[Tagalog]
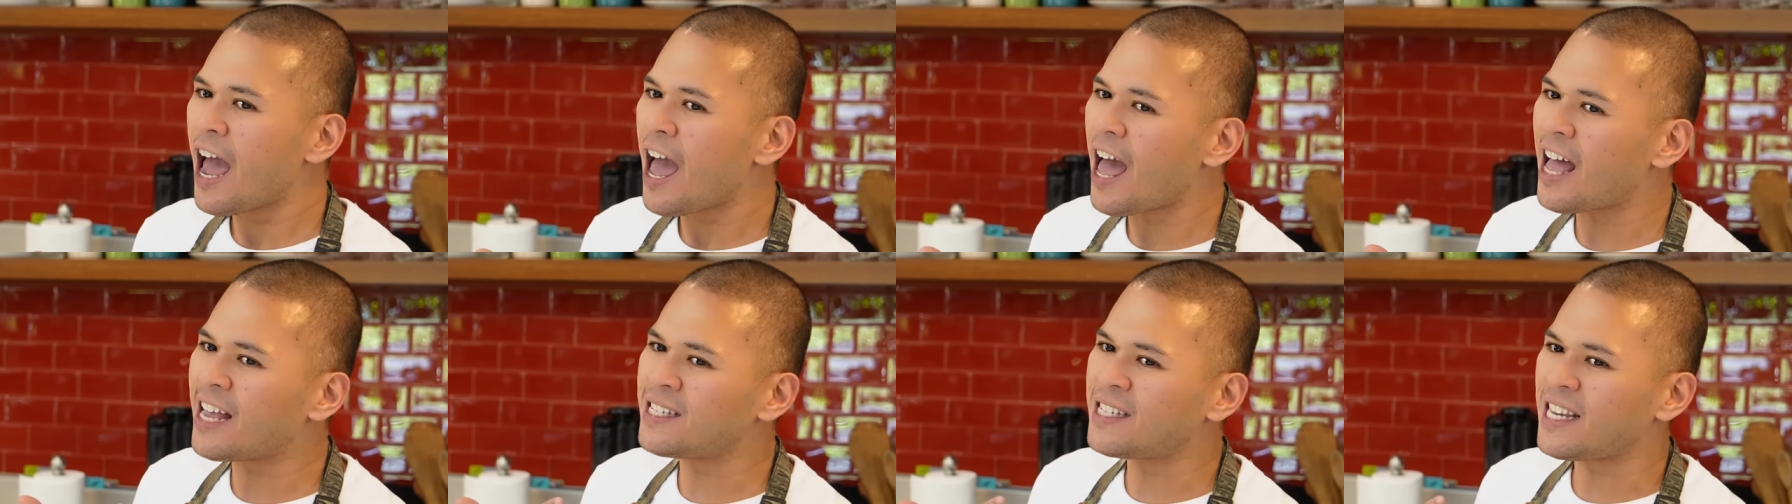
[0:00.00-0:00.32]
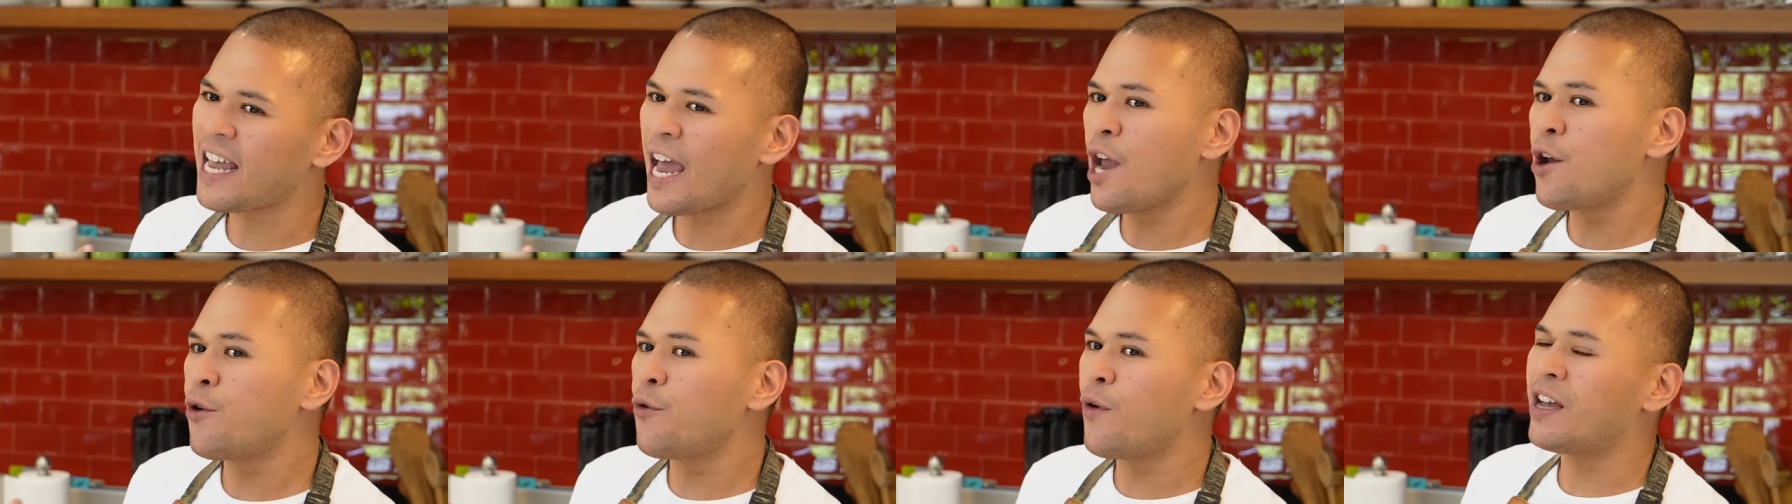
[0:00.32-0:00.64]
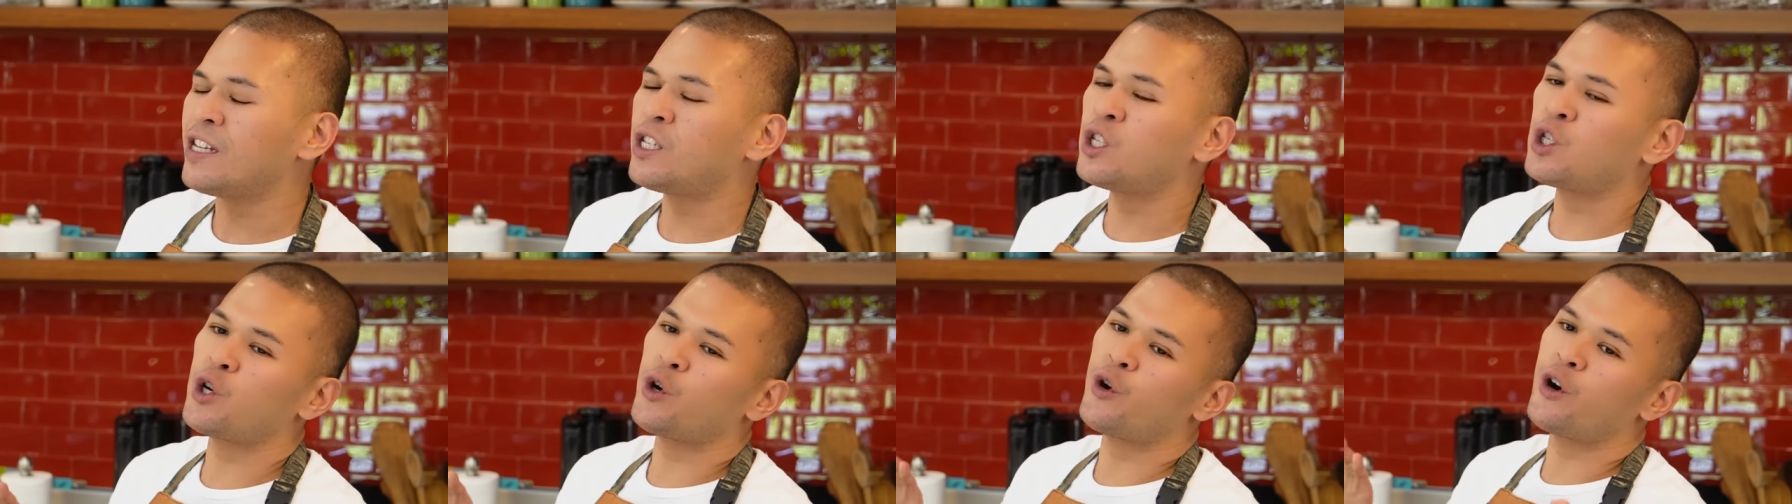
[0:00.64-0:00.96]
as a
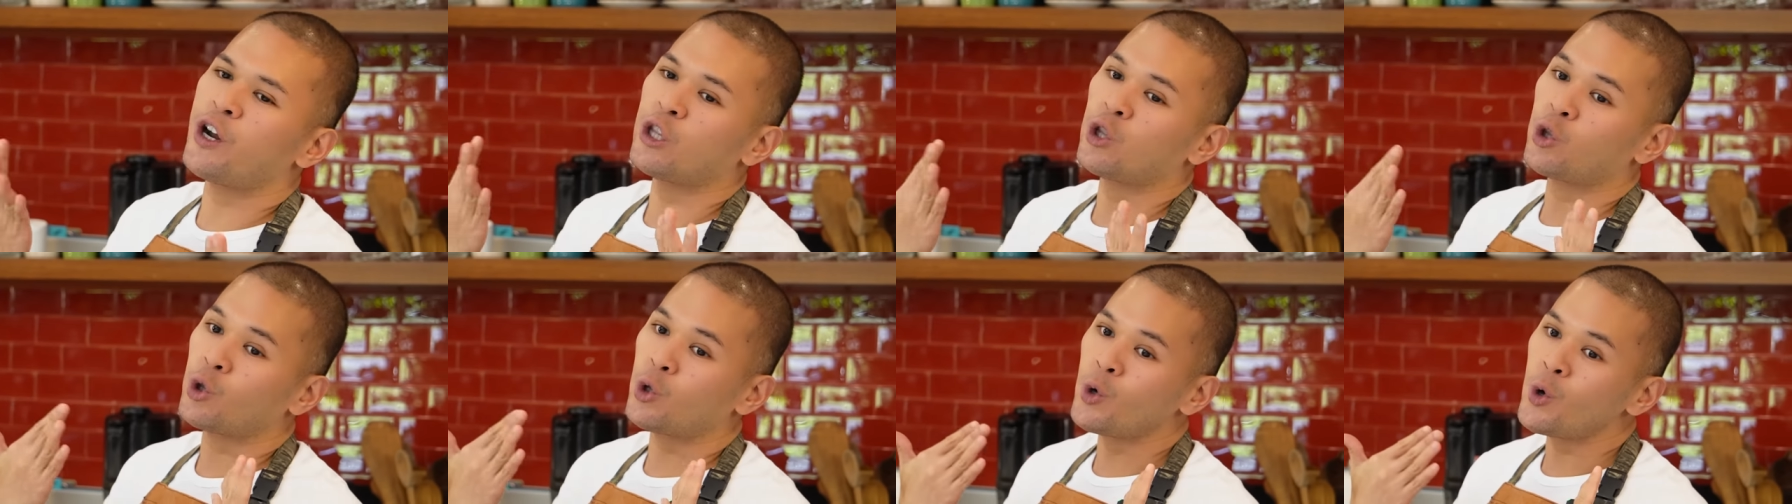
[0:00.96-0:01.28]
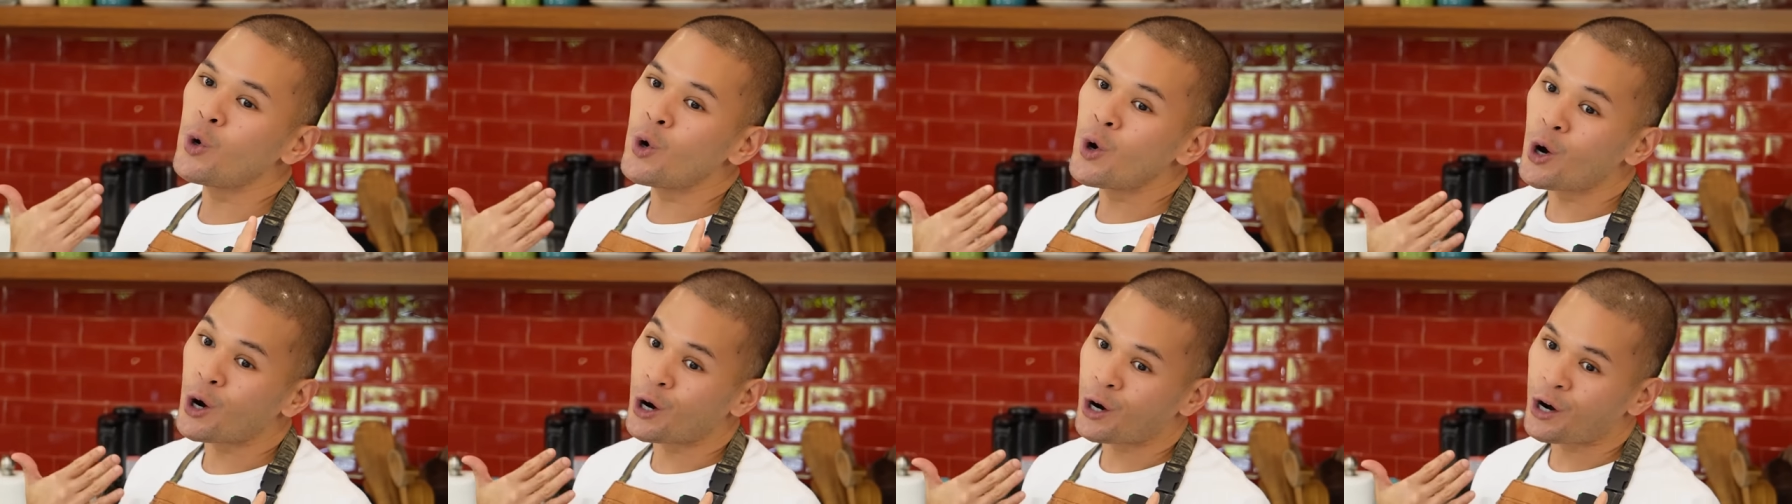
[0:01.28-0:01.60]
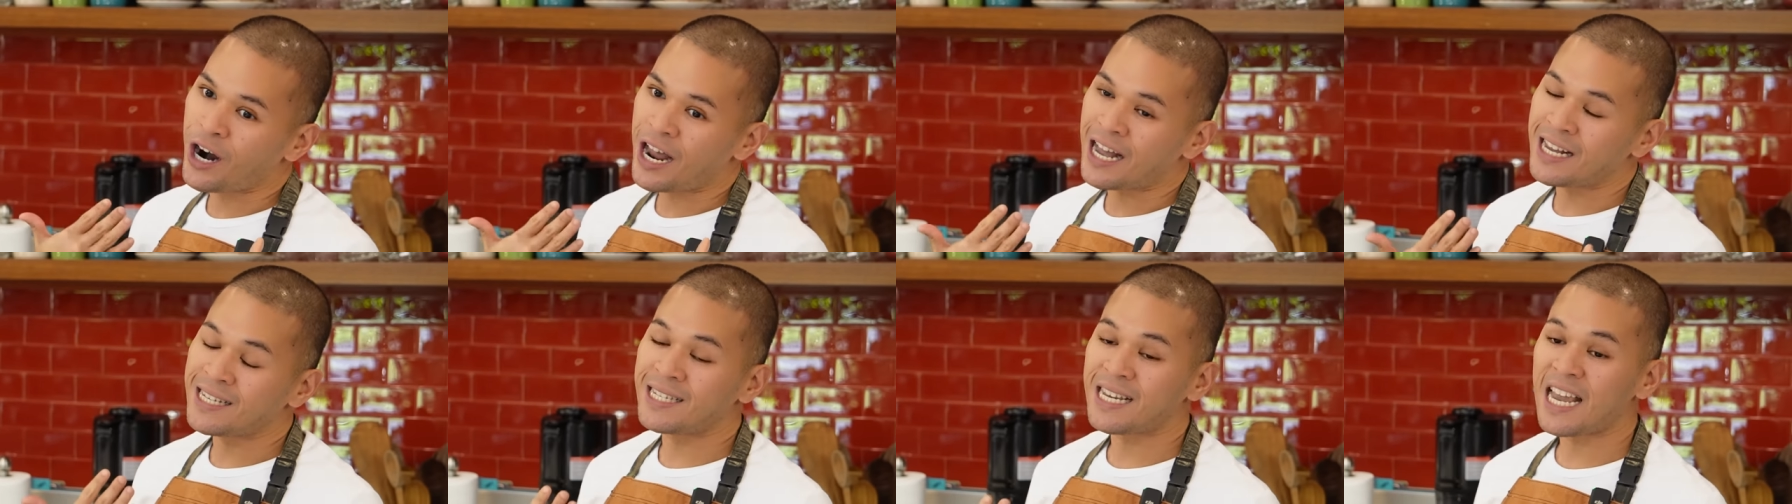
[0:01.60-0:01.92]

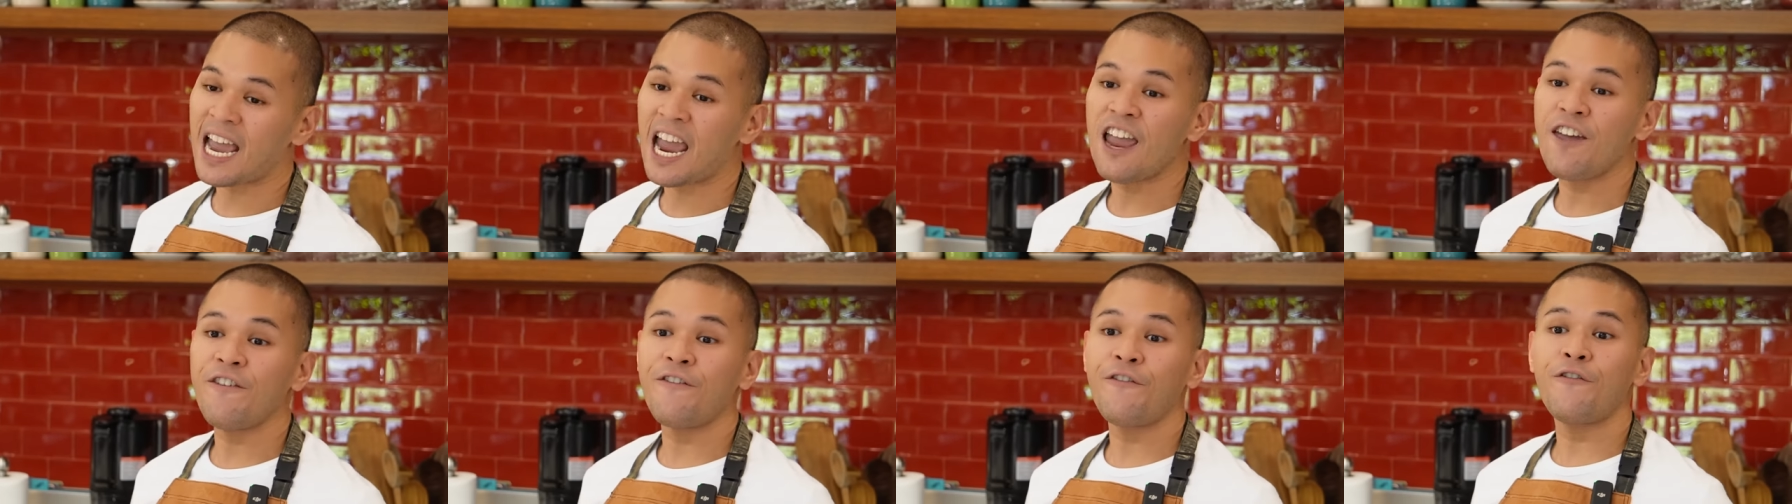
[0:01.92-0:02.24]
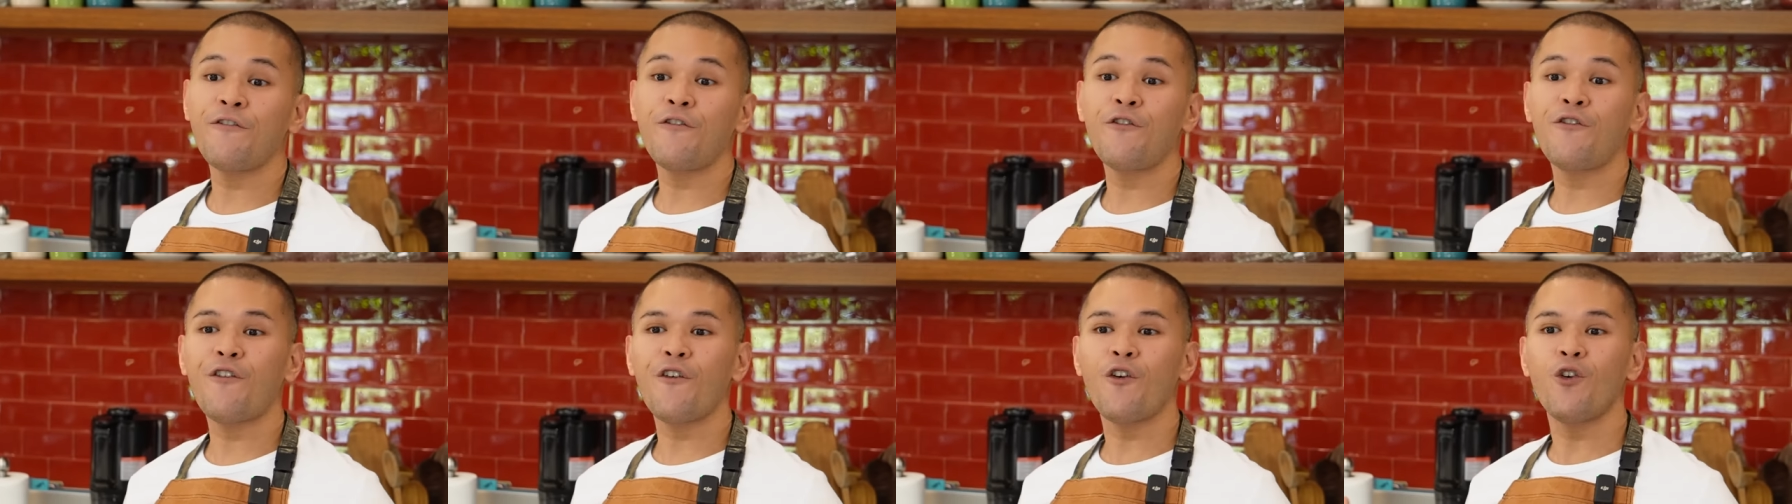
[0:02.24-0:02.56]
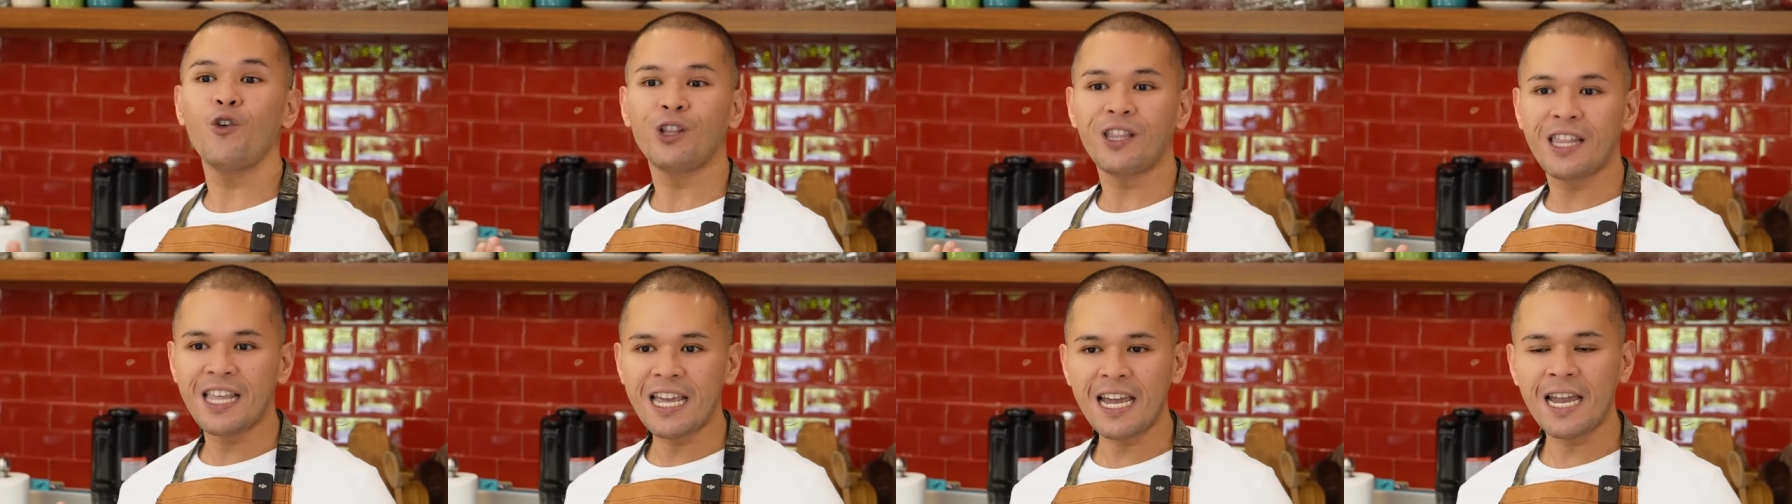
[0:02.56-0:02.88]
restaurateur, as a
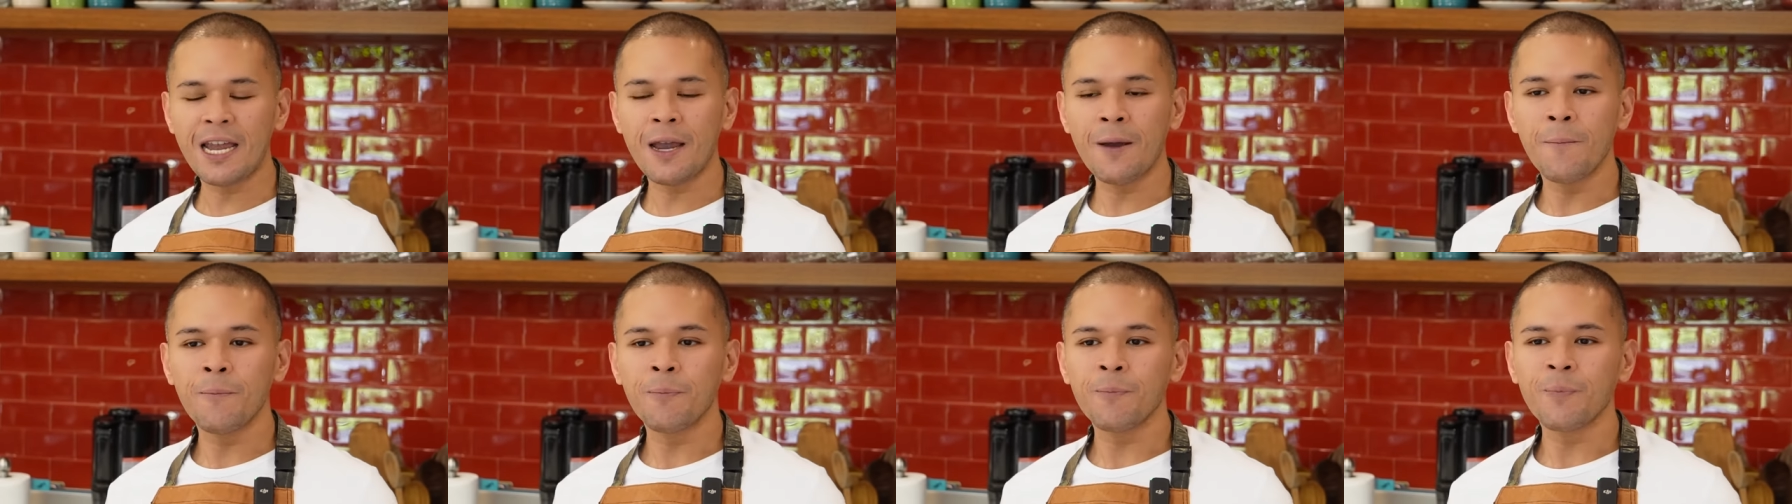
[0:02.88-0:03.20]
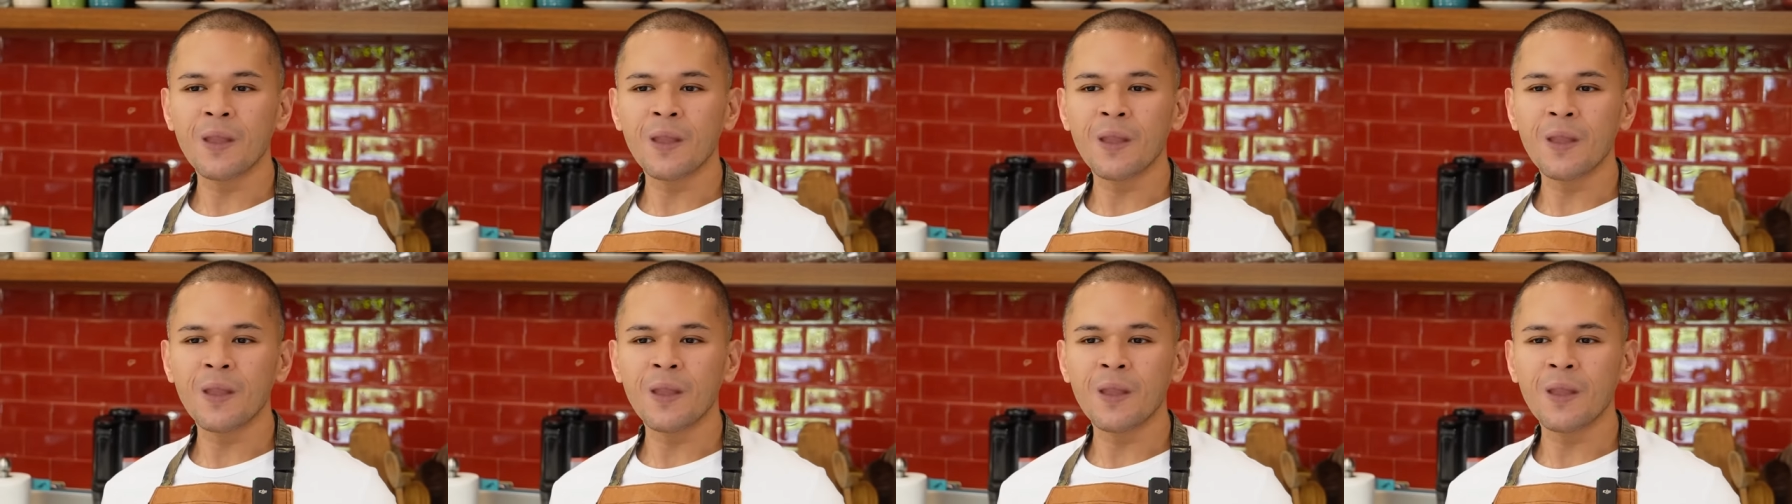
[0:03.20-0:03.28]
foodie,